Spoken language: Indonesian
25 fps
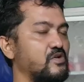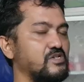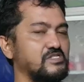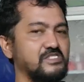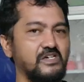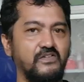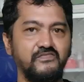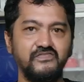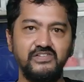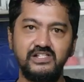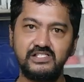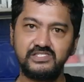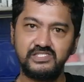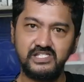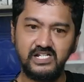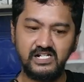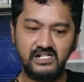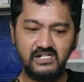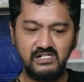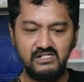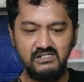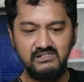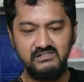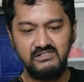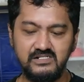porta
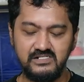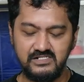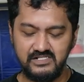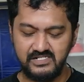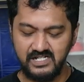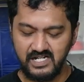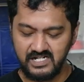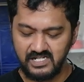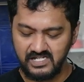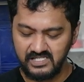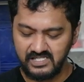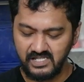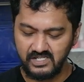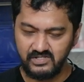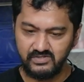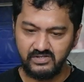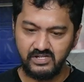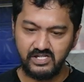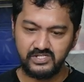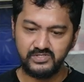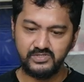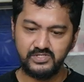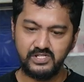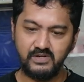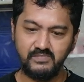filter dan kita
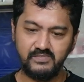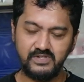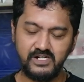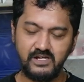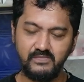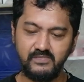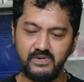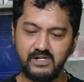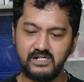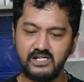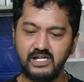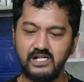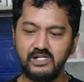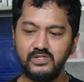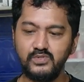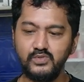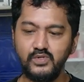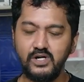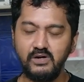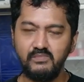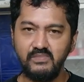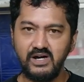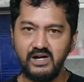juga sudah mendapatkan dua